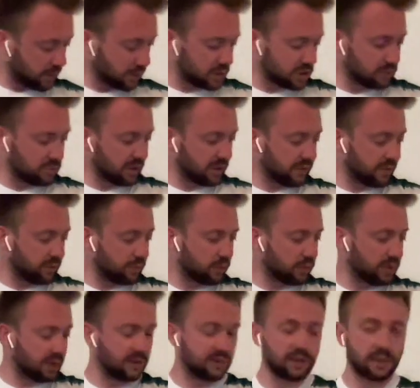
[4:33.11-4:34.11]
j'ai bien fait de
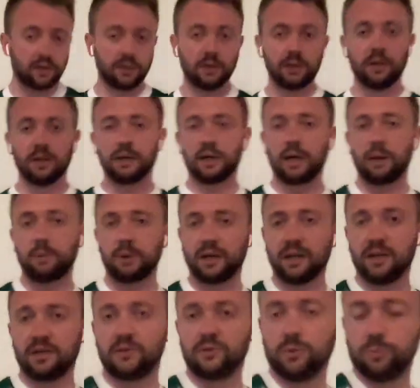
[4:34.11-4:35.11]
prendre XL. Après,
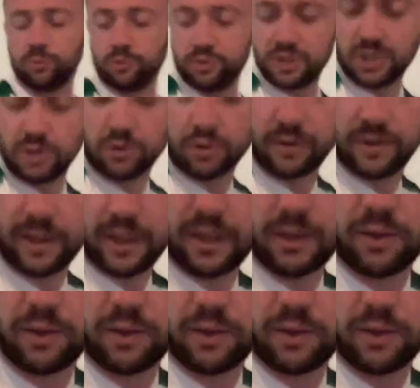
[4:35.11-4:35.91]
il y a ce petit côté